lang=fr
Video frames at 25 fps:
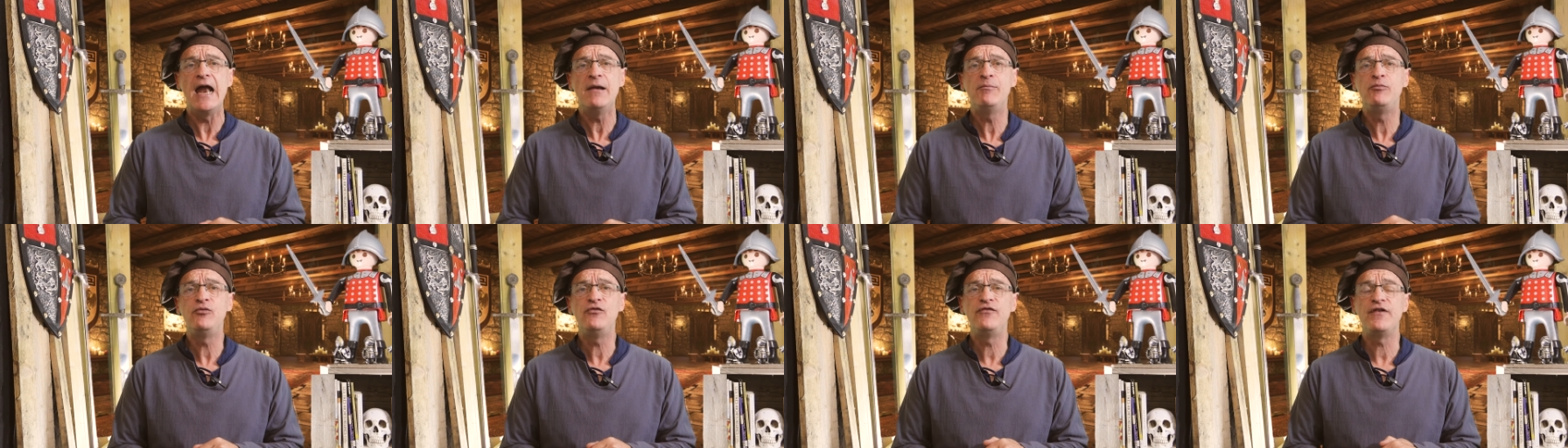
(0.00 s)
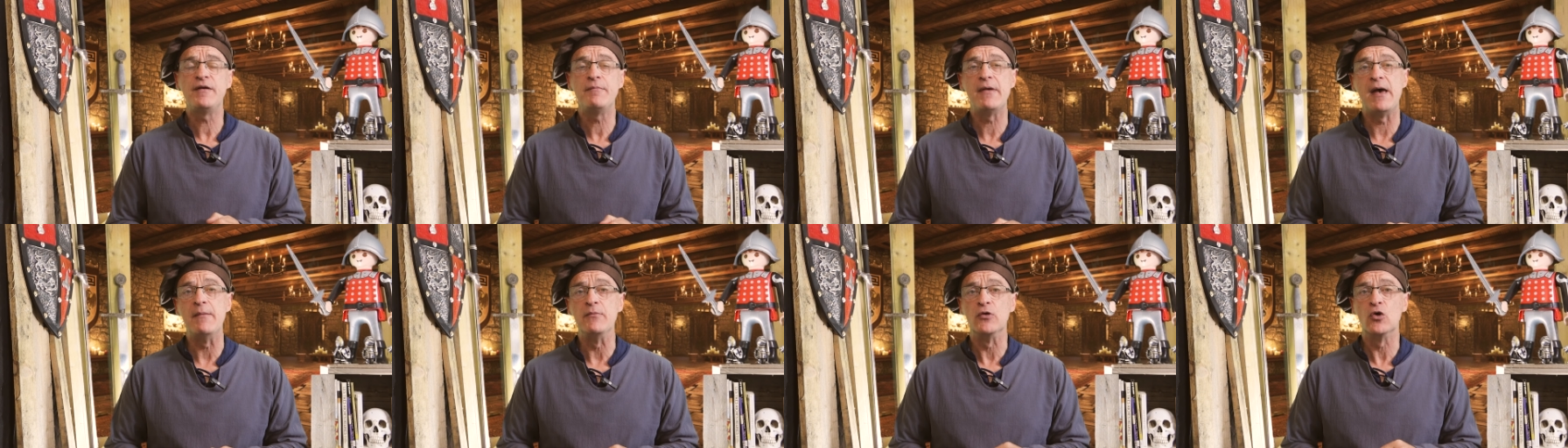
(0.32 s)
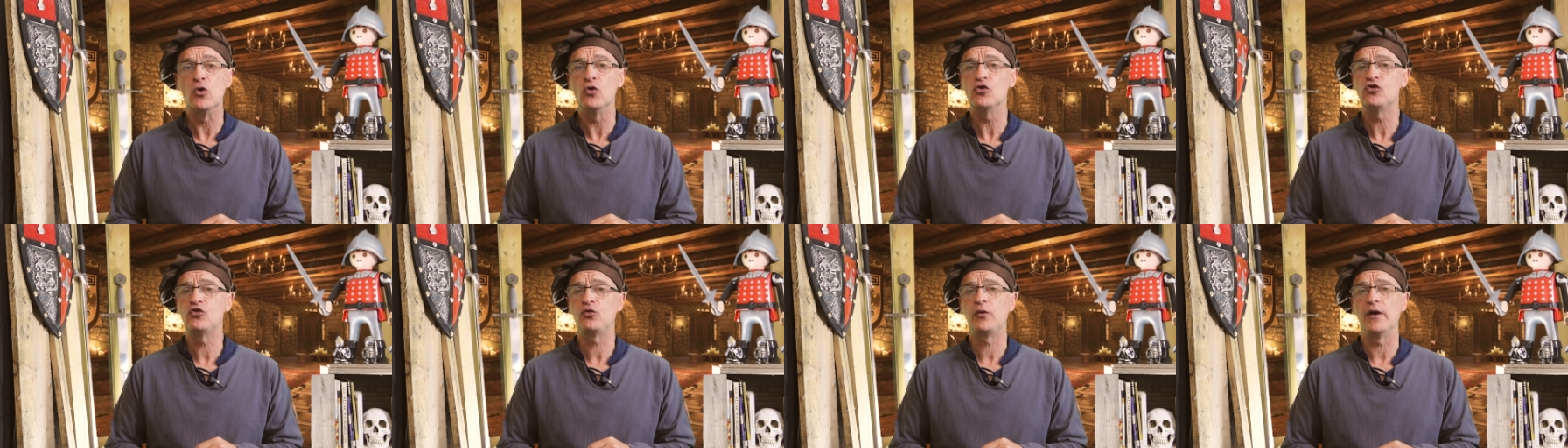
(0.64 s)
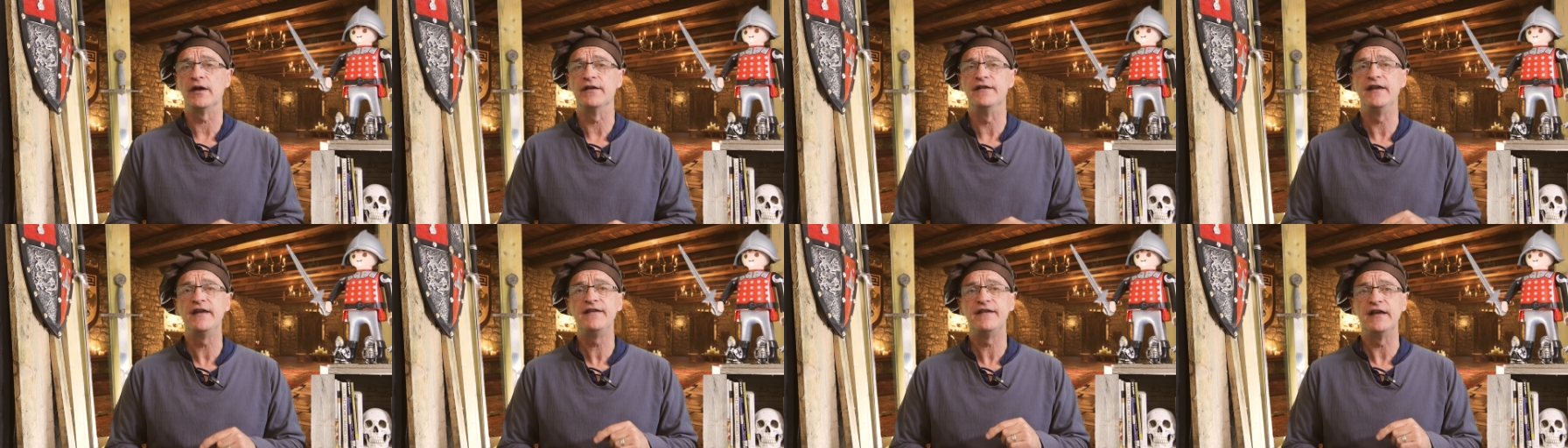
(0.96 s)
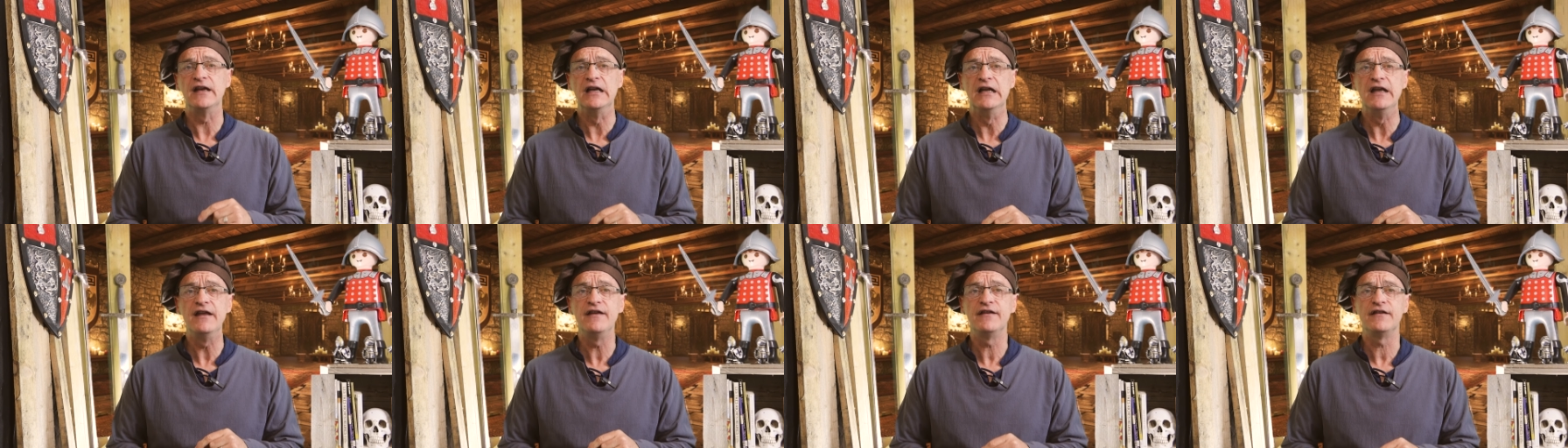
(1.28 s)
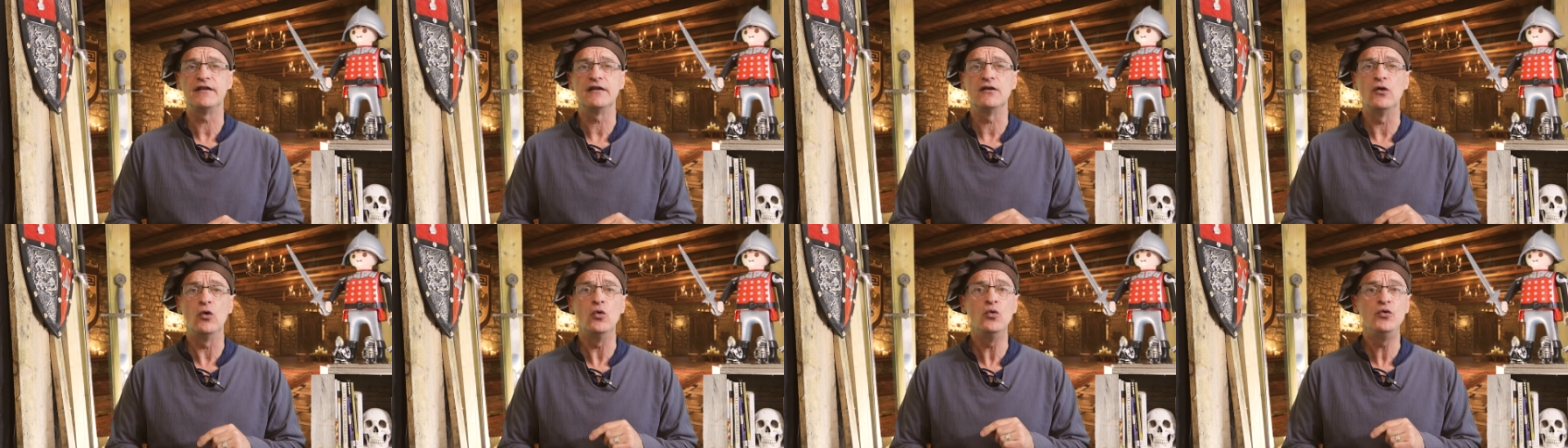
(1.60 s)
Elles pouvaient même construire des
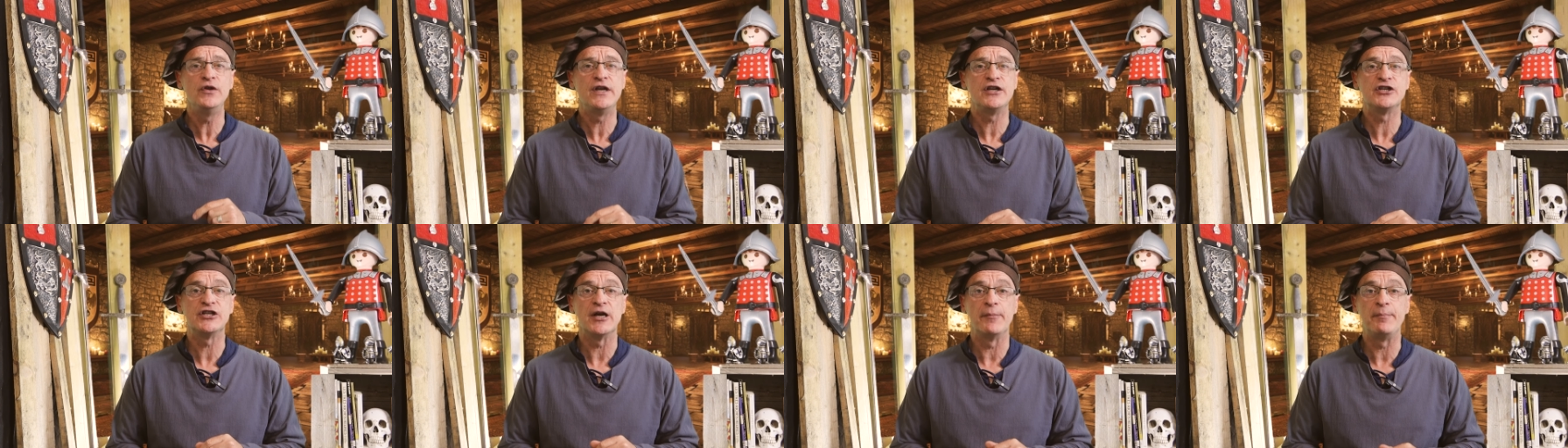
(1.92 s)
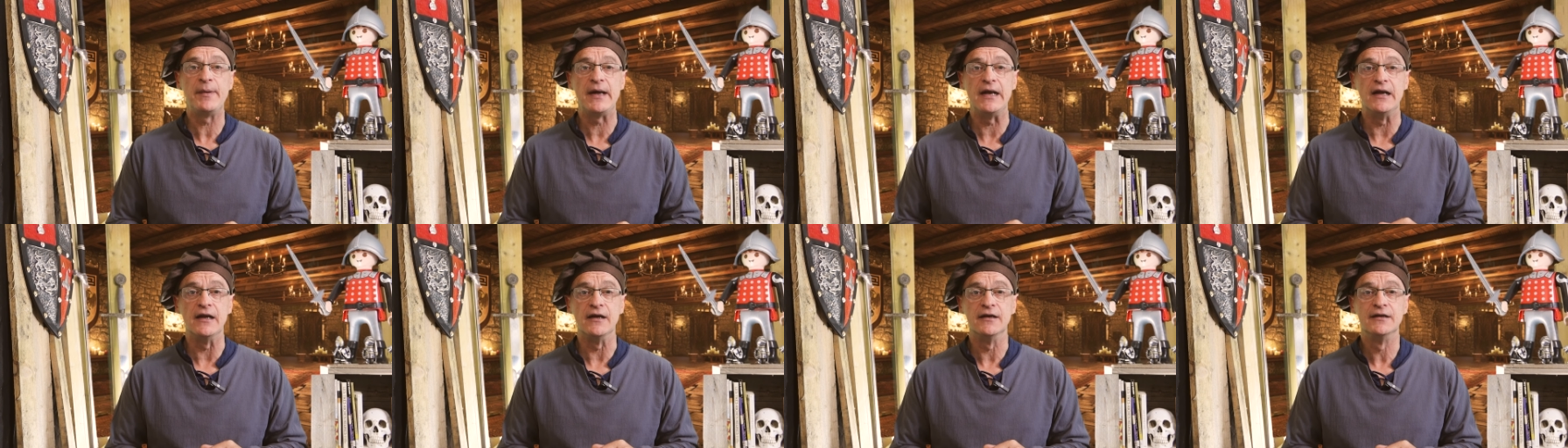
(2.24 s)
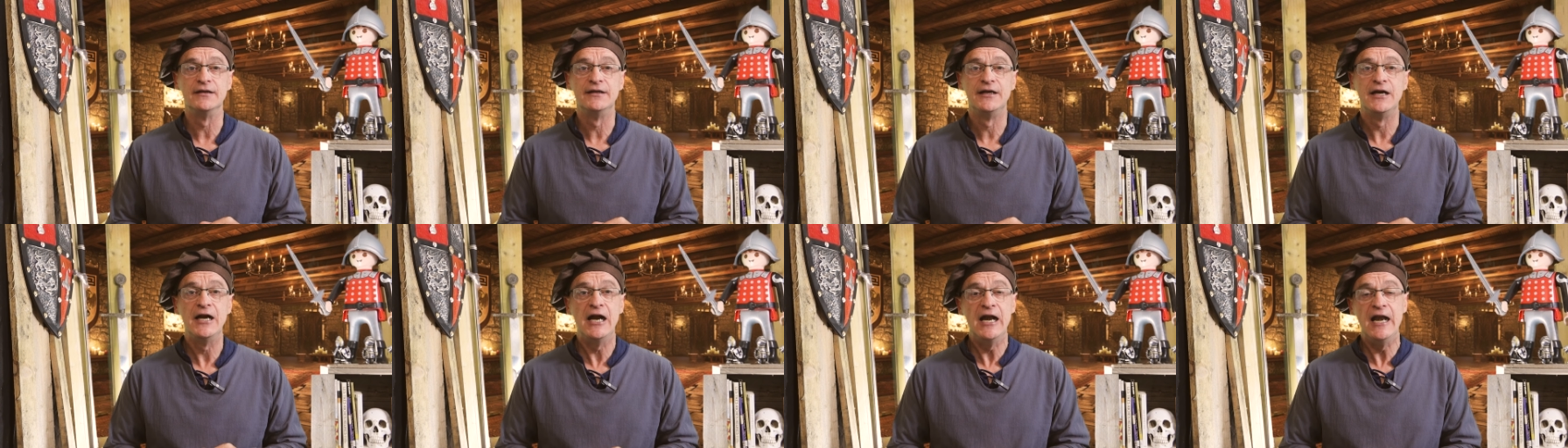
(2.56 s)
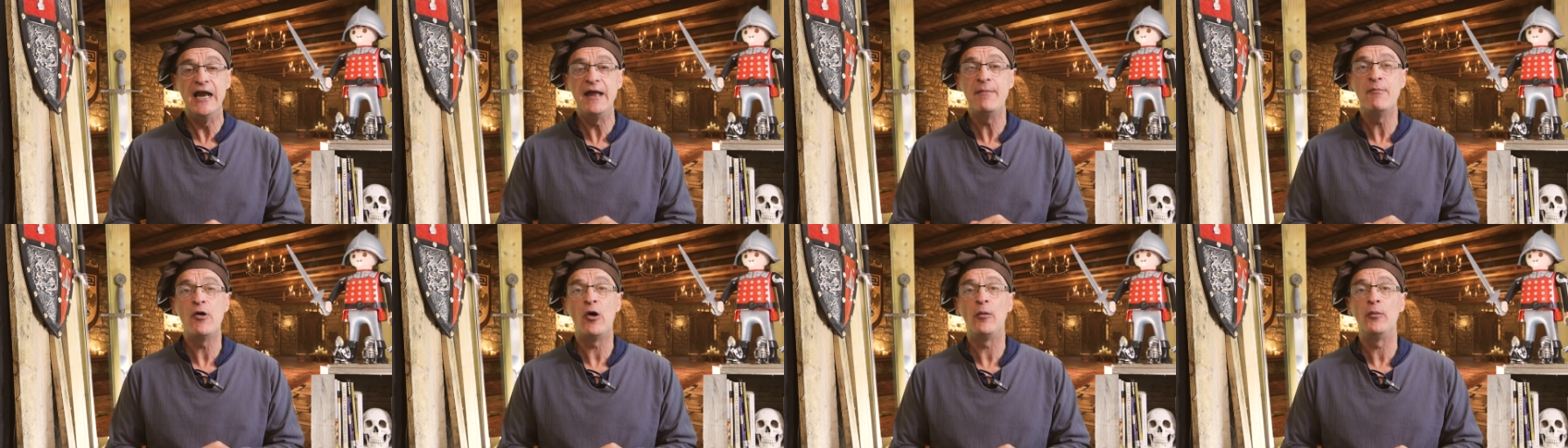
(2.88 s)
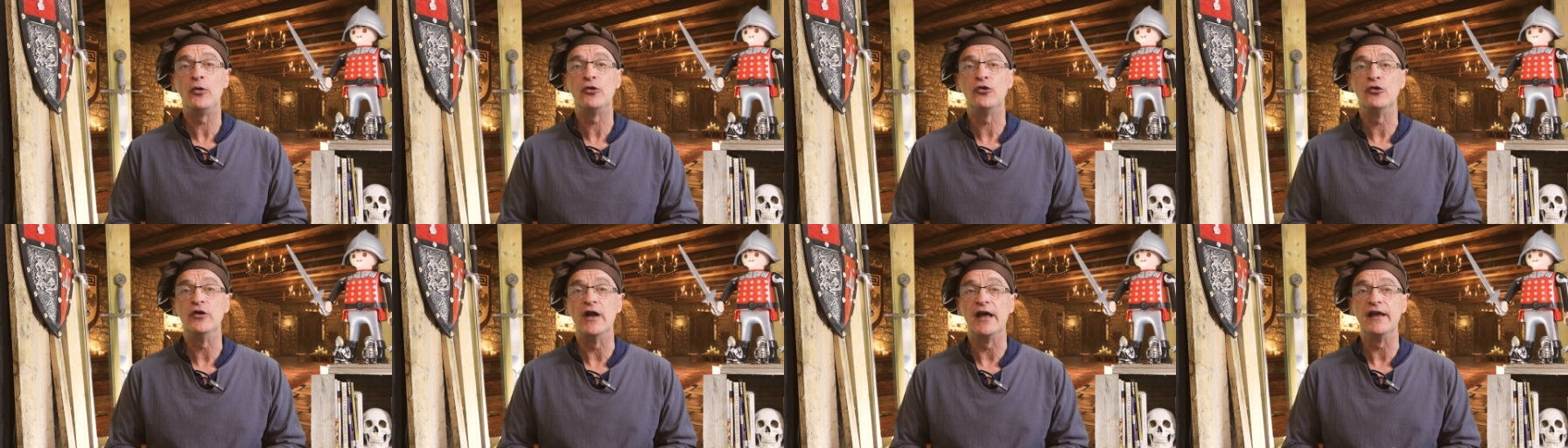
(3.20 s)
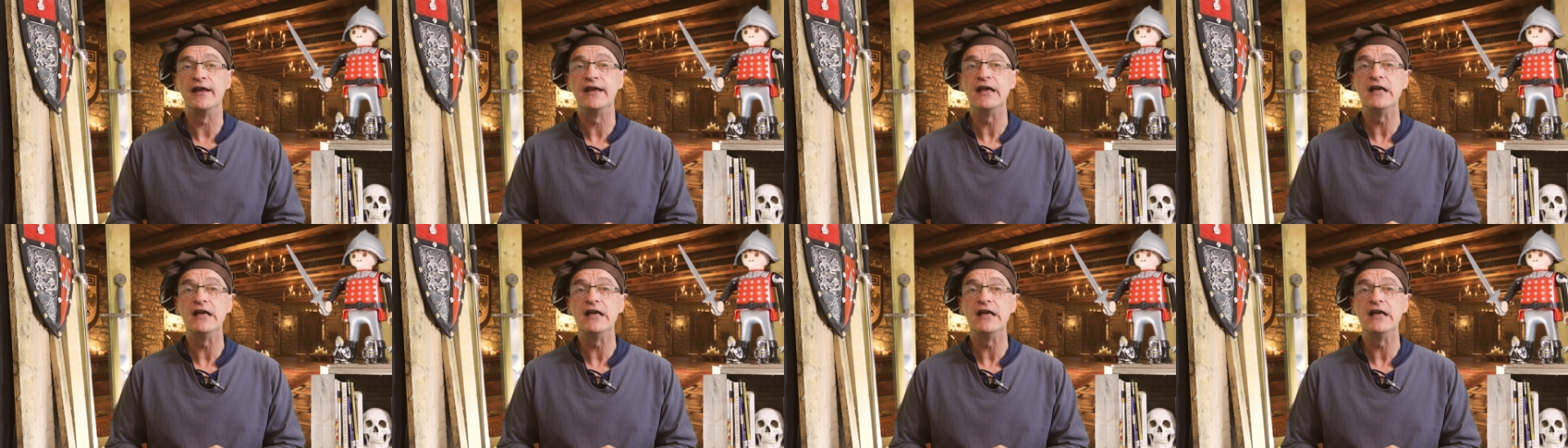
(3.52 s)
églises ou des chapelles. Les membres de la